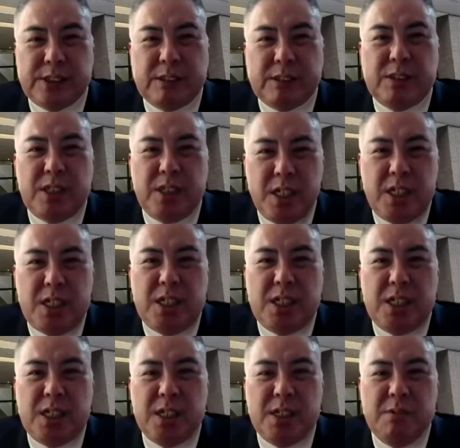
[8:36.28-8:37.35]
に、う
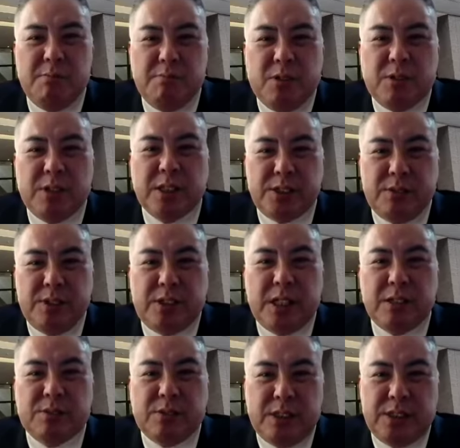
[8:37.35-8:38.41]
ん、同じようにテント
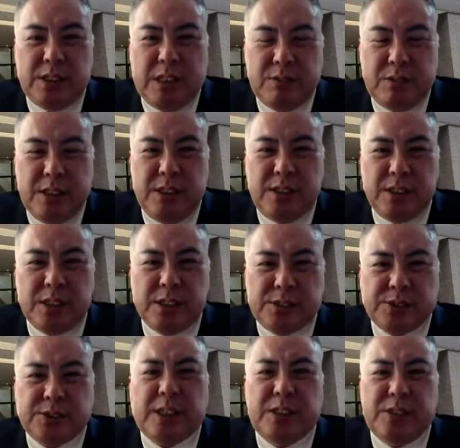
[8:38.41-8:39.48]
であの臨時基地作っ
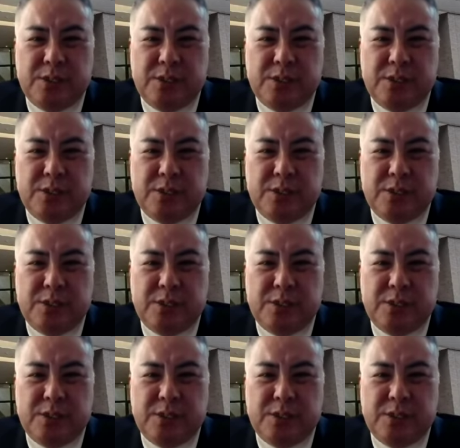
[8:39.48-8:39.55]
たでしょ。